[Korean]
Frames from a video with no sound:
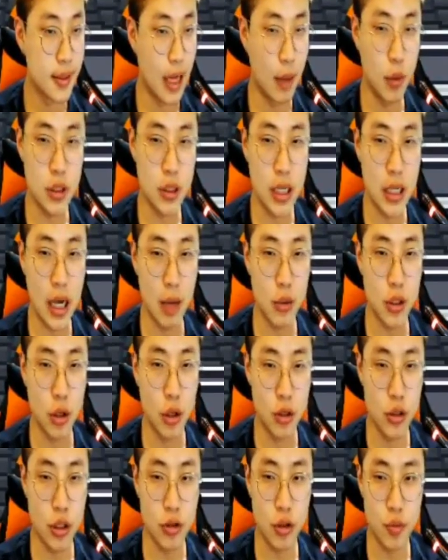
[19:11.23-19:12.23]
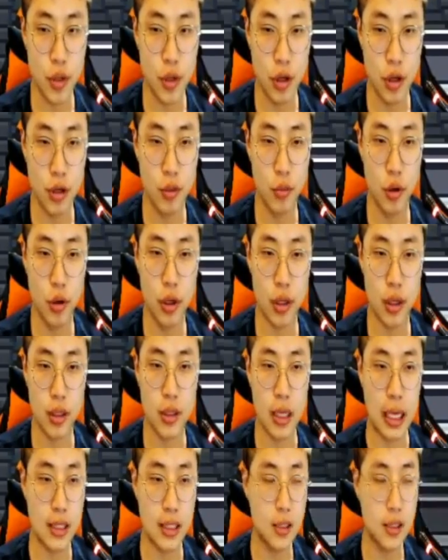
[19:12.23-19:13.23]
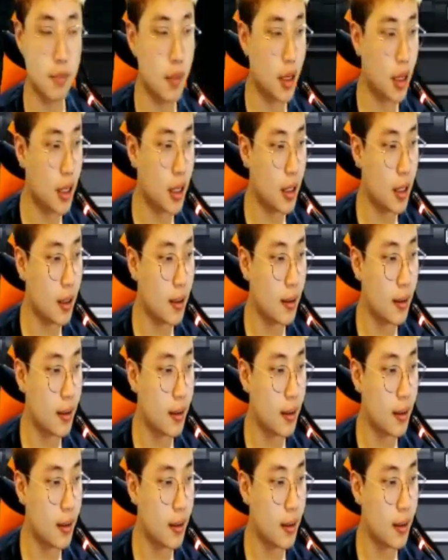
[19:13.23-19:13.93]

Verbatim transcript: 가보자 가보자 어쩔 수 없다 여기 뭐야 근데 갇힌 방이야?